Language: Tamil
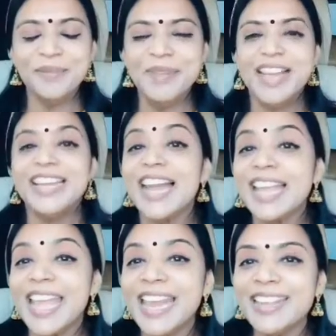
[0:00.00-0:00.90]
வணக்கம்
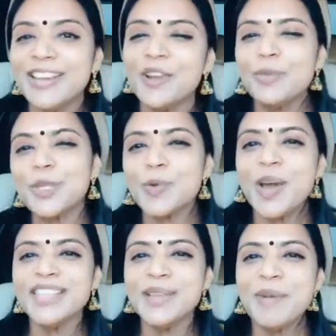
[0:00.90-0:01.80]
நான் கேட்டதுலேயே ரொம்ப
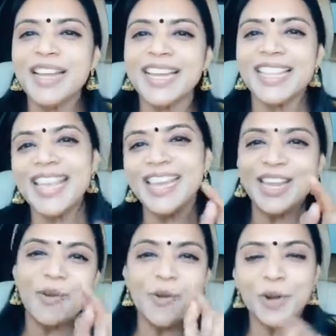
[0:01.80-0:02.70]
சுவாரஸ்யமான கதையை
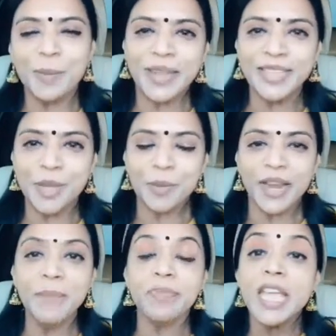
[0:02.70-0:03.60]
இன்னைக்கு நான் உங்க கூட பகிர்ந்துக்க
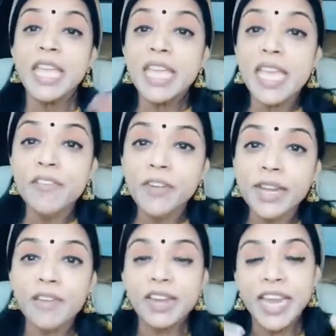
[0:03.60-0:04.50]
போறேன்
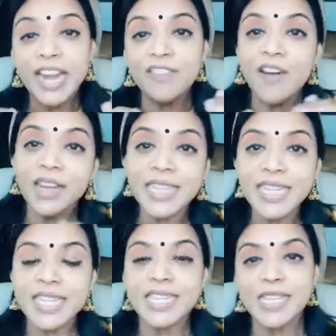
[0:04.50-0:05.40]
ஈஃபில் டவர் கீழே
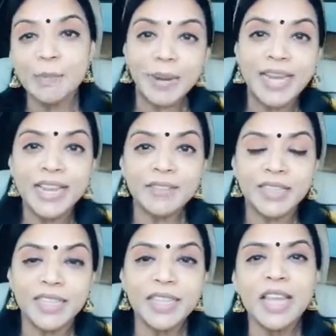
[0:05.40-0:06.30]
வாழ்ந்துட்டு இருந்த சில பள்ளிகள்
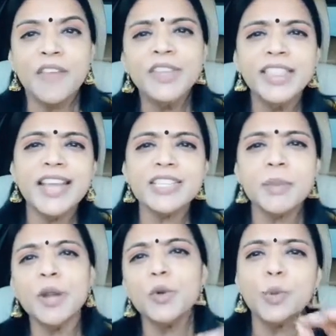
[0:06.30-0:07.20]
வந்து
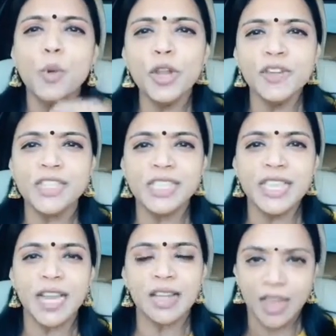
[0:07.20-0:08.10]
வித்தியாசமான ஒரு போட்டி
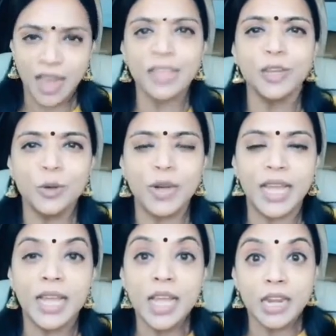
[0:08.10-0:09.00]
வச்சுக்குதுங்க
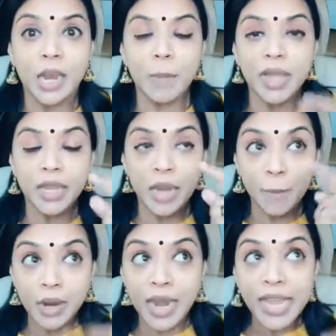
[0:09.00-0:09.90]
அதுகளுக்குள்ள நம்ம
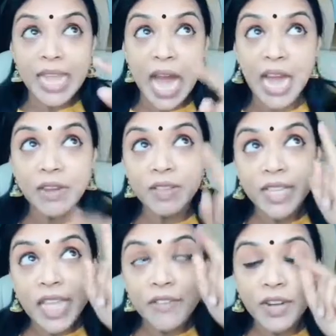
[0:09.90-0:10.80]
நம்மள யாரு
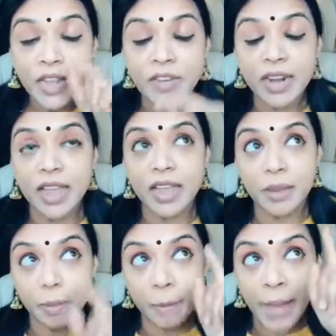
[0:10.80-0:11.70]
வந்து ஈஃபில் டவர்ல
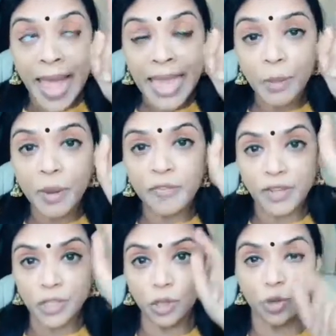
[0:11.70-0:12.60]
மேல போய்
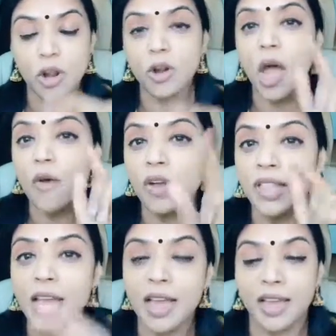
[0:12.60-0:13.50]
ஃபர்ஸ்ட் தொடுறாங்களோ
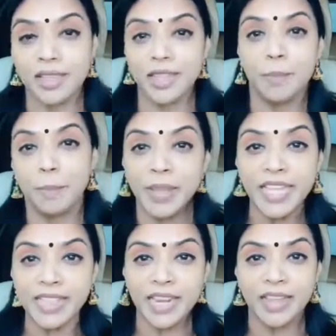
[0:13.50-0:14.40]
அவங்கதான் இந்த
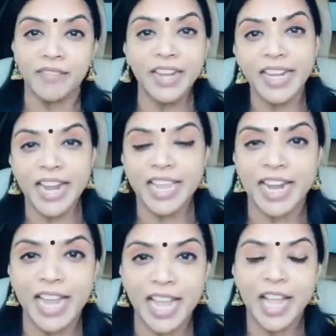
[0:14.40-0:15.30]
பந்தயத்துல வெற்றி
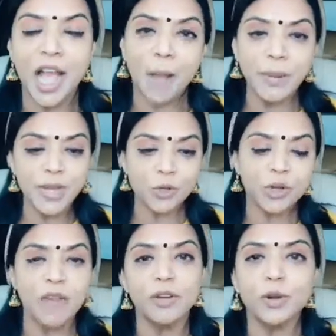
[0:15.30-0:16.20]
அடைகிறாங்க அப்படின்னு
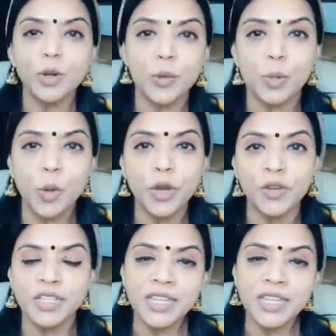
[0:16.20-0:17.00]
சொல்லிட்டு அவங்களுக்குள்ள ஒரு